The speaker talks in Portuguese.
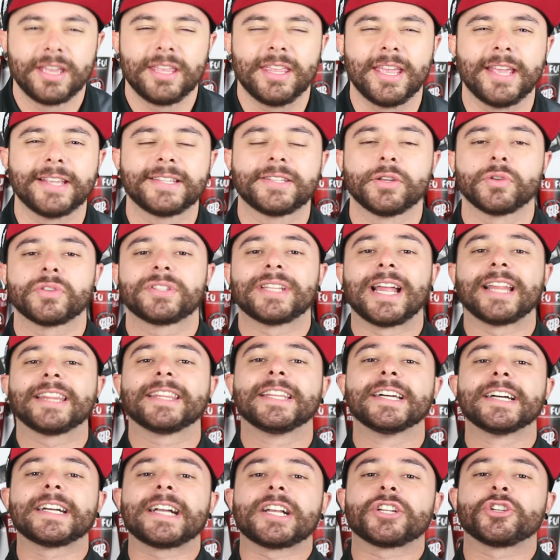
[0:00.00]
E aí, seus
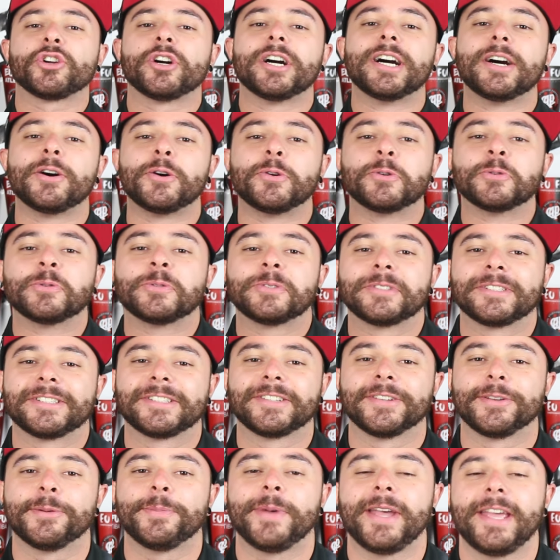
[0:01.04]
Natan Cachorrão,
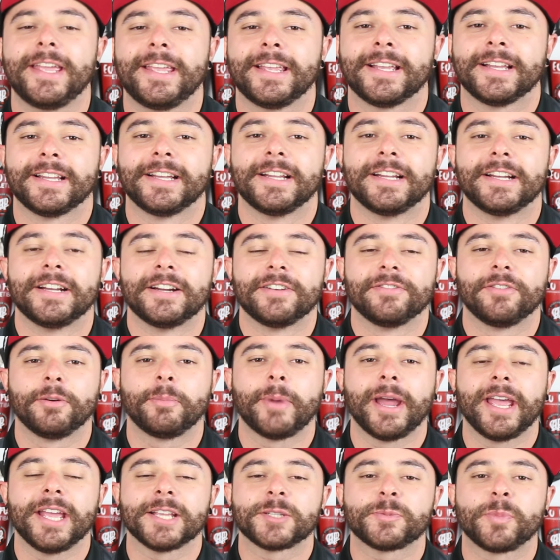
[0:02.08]
tudo bem?
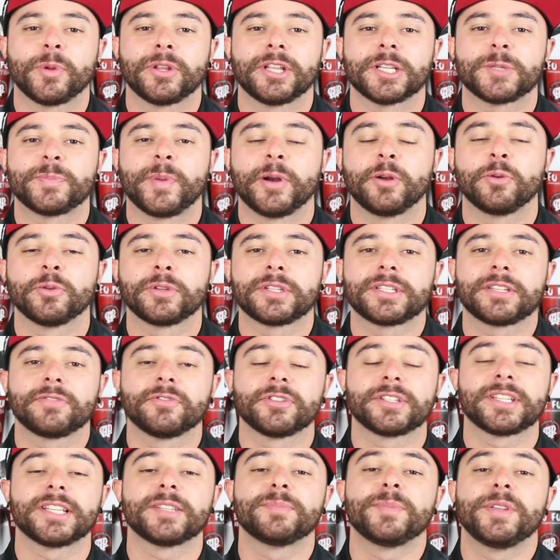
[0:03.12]
Vamos aí responder as perguntas que
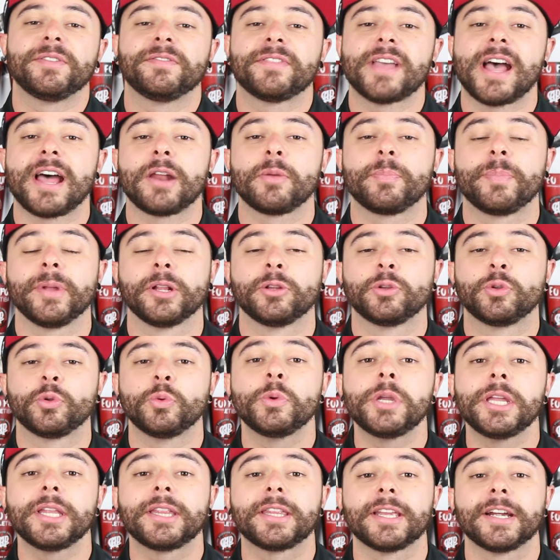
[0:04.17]
vocês me enviaram pelo
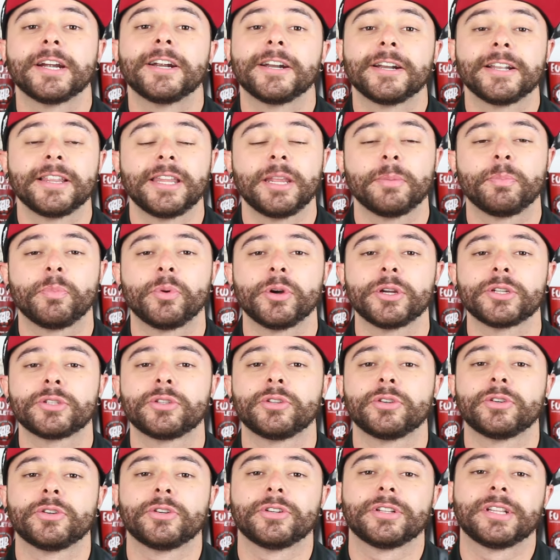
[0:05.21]
Twitter depois
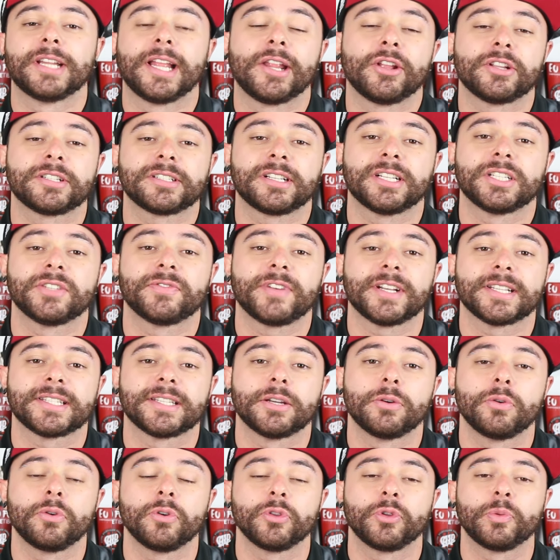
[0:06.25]
do, da nossa
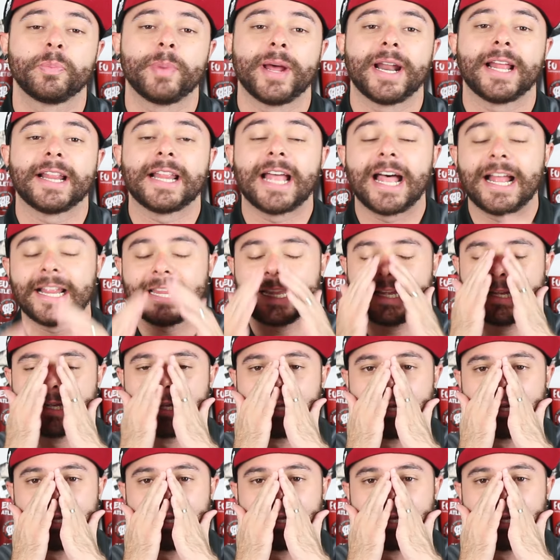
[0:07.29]
classificação contra o nada.